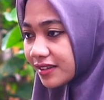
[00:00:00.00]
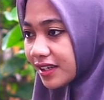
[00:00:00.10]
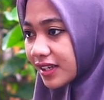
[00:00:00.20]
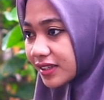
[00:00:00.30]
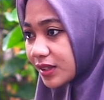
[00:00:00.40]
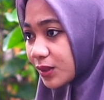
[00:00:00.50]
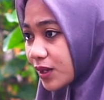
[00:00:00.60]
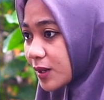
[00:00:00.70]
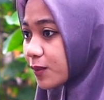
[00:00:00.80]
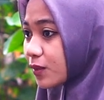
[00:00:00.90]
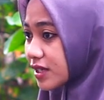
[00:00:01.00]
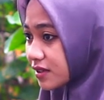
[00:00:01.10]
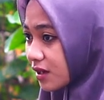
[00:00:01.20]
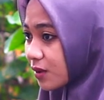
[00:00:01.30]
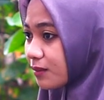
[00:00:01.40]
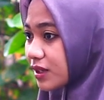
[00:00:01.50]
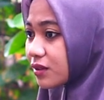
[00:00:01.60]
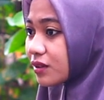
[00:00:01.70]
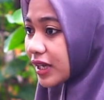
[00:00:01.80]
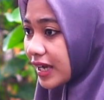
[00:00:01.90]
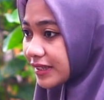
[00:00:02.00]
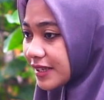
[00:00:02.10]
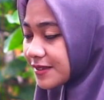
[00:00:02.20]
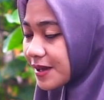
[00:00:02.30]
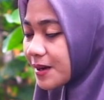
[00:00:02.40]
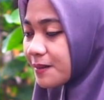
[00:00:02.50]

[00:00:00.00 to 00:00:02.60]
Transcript: dan ketentuan puasa Ramadan di atas,